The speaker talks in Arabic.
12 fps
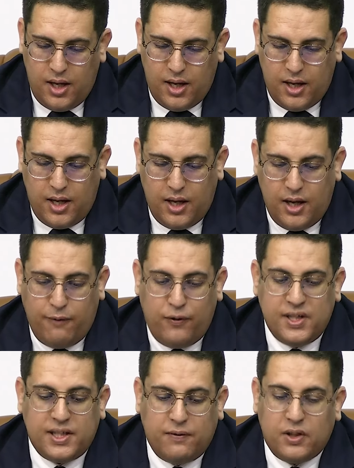آه،
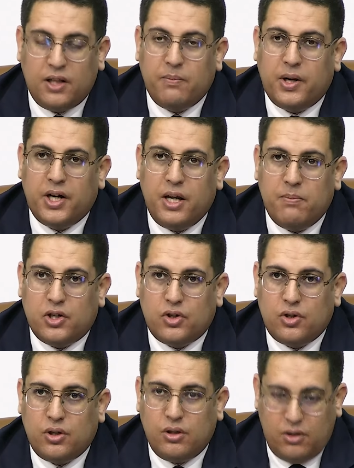فلسفه
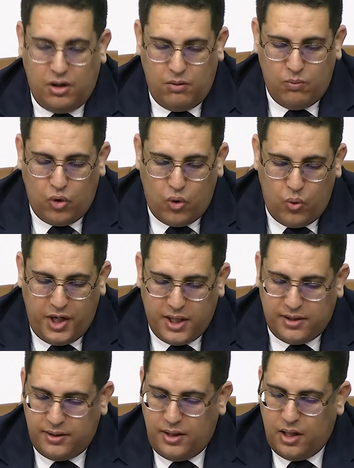البرنامج
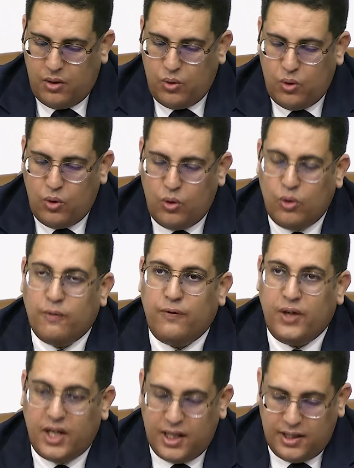المكونات ديالو
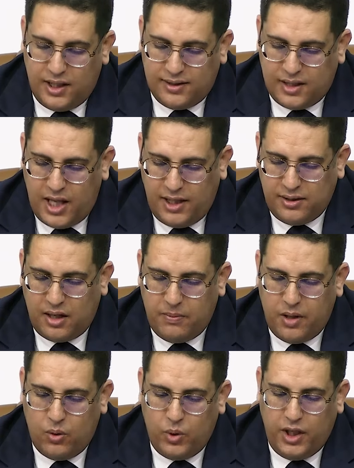فكره الاصلاح
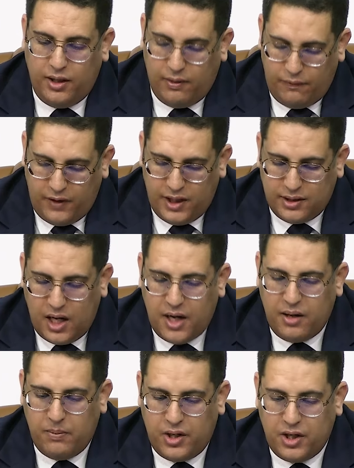التربوي في
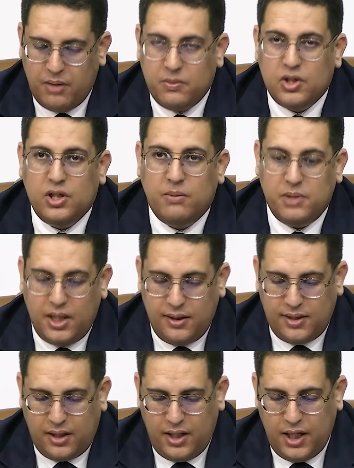اطار البرنامج ديال
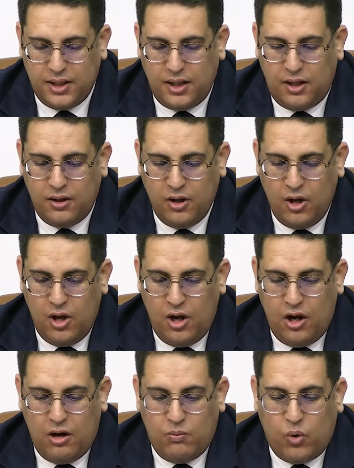مدارس الرياضه
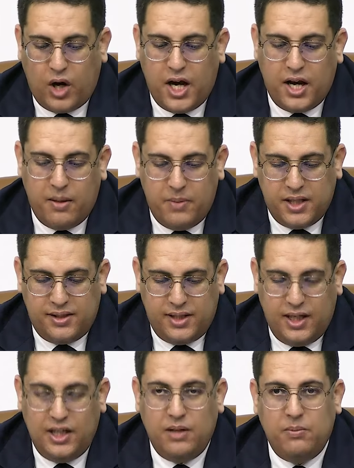المقاربات
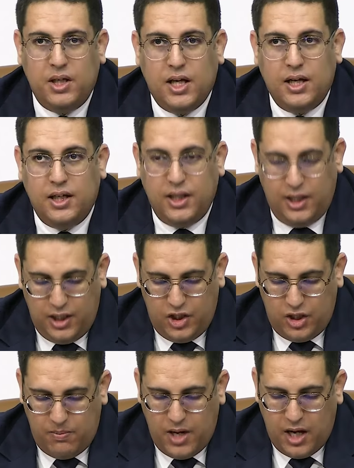التعليميه اللي
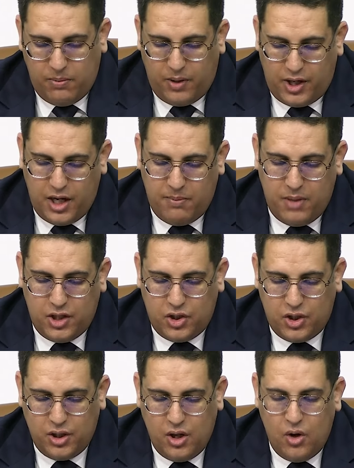جا بها
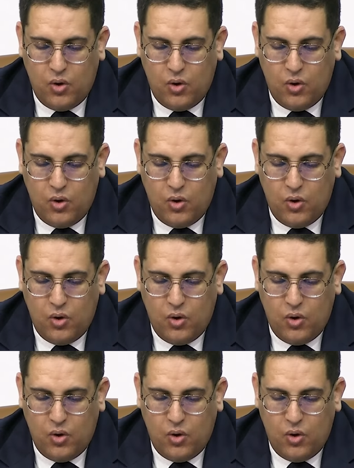البرنامج